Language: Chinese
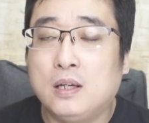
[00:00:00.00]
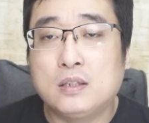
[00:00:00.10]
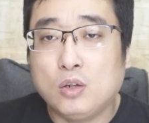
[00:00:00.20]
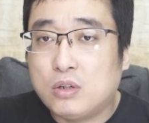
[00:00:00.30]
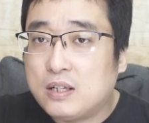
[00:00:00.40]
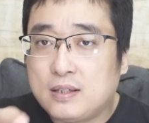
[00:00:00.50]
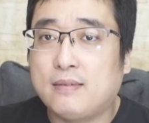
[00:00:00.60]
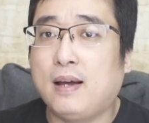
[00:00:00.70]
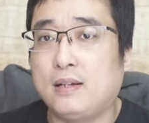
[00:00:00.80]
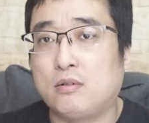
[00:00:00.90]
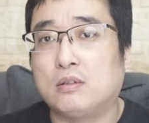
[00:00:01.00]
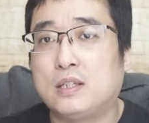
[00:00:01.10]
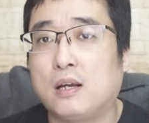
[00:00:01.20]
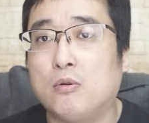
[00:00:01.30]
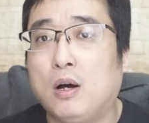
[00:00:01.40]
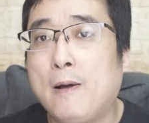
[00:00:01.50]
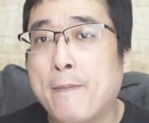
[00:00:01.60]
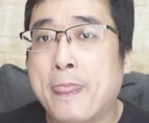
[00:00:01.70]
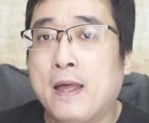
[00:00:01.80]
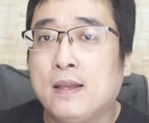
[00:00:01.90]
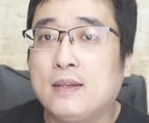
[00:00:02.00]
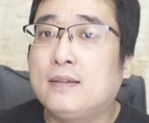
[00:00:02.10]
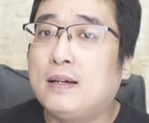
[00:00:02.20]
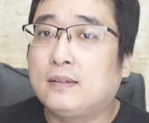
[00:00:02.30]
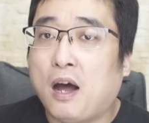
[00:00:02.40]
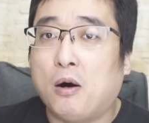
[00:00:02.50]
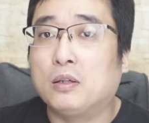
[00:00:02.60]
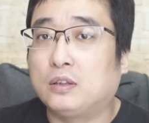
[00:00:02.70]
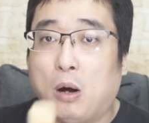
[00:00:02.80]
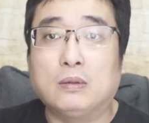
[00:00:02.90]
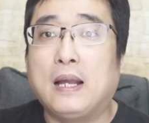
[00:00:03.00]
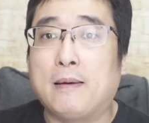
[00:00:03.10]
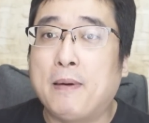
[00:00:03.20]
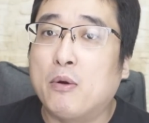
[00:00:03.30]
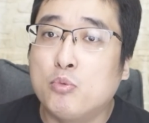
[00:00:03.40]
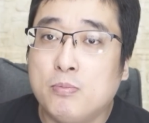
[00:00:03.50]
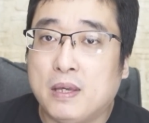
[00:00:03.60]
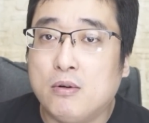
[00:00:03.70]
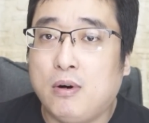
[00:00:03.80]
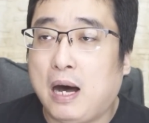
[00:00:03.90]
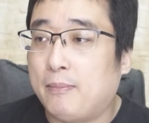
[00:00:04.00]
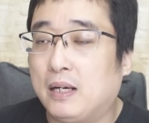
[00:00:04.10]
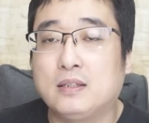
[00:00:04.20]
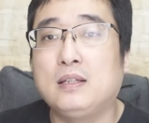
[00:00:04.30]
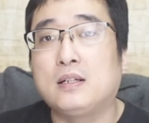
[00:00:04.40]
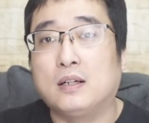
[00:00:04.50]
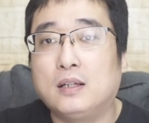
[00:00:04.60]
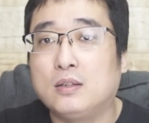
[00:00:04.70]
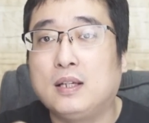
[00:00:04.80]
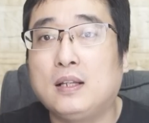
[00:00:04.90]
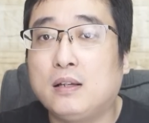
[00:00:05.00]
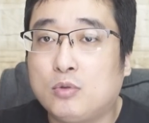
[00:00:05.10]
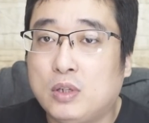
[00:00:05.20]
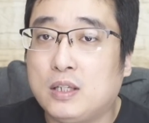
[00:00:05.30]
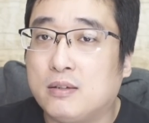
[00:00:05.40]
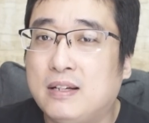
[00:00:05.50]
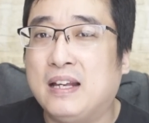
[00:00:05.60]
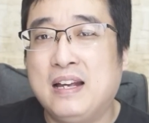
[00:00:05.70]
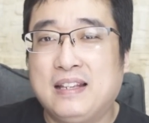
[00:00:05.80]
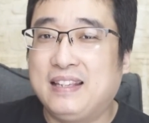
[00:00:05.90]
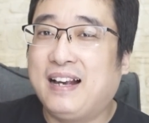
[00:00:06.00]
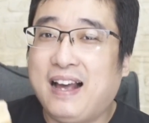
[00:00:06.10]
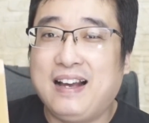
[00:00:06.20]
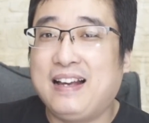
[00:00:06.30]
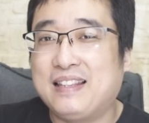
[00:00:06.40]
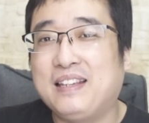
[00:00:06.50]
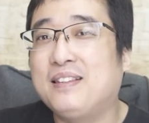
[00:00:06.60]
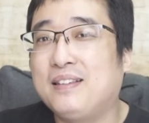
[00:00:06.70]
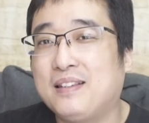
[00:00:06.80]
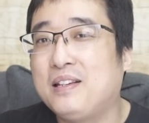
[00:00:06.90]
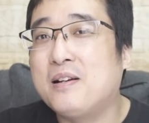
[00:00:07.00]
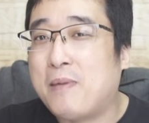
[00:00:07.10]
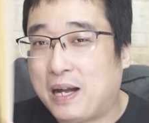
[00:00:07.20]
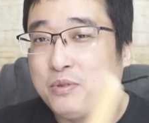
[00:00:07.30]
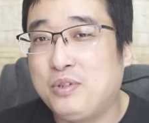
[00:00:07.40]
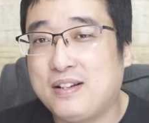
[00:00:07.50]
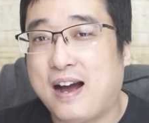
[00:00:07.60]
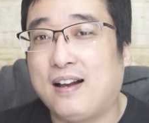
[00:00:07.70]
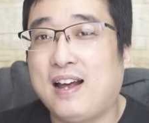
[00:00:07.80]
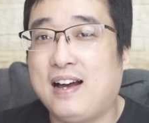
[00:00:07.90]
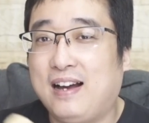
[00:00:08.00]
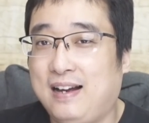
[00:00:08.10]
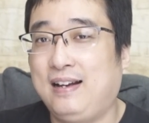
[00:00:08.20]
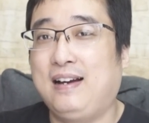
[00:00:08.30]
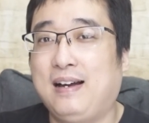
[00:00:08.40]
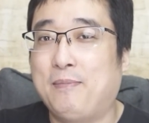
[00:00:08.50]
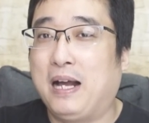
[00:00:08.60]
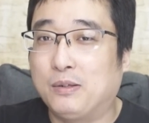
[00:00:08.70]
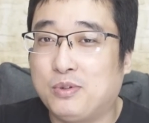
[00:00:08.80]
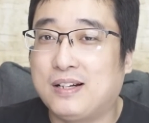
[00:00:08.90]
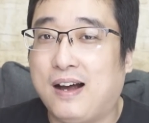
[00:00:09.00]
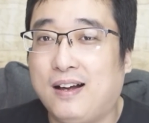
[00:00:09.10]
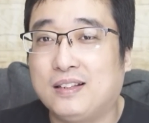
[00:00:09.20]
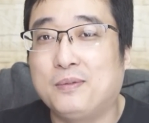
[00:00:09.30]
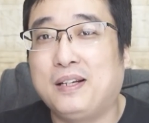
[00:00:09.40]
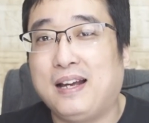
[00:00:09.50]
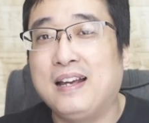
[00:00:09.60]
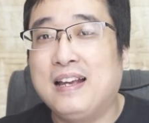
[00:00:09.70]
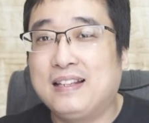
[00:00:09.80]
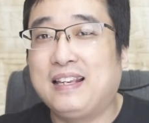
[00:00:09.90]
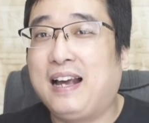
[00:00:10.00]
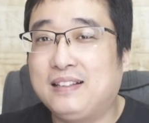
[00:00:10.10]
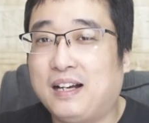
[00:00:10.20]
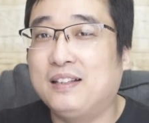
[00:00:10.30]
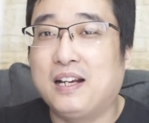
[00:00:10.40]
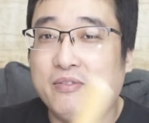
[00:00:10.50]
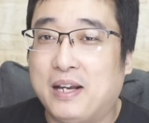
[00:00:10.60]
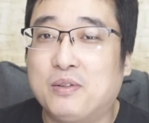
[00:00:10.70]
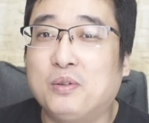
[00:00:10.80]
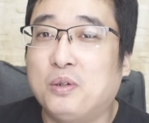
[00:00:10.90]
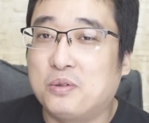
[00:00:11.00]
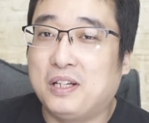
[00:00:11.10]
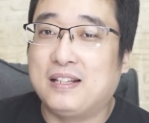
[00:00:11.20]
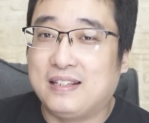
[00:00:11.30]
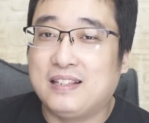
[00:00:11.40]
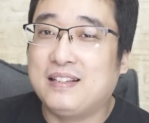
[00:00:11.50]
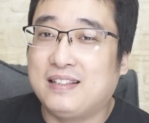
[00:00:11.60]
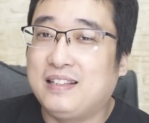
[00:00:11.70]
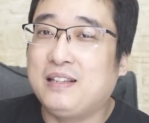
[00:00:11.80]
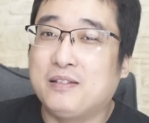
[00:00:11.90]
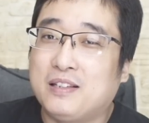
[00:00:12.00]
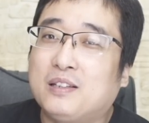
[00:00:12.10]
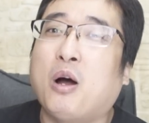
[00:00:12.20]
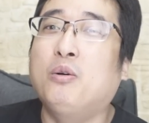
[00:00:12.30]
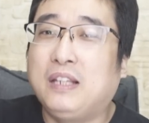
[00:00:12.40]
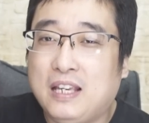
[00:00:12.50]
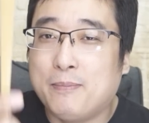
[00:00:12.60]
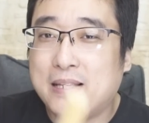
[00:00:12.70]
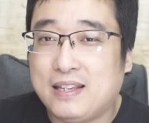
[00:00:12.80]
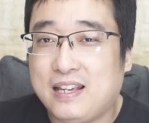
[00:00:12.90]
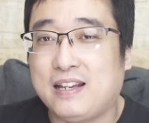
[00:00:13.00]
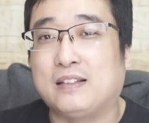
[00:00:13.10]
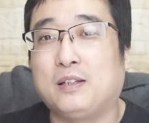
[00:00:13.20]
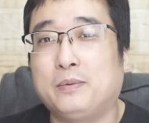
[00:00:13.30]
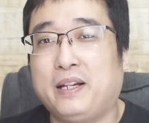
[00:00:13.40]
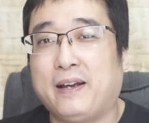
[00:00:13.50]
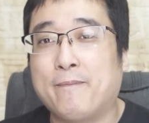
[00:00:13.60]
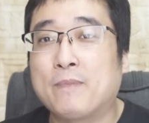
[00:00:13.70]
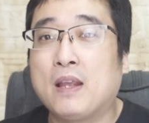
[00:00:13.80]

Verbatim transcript: 就是现在这种结果。你在岛岛内被污名化嘛？记者就天天追着你问，你看看你是你是马区长了，哈哈哈，马区长，对不对？你还当那个伪总统呢？你就你你投敌吧，你对不对？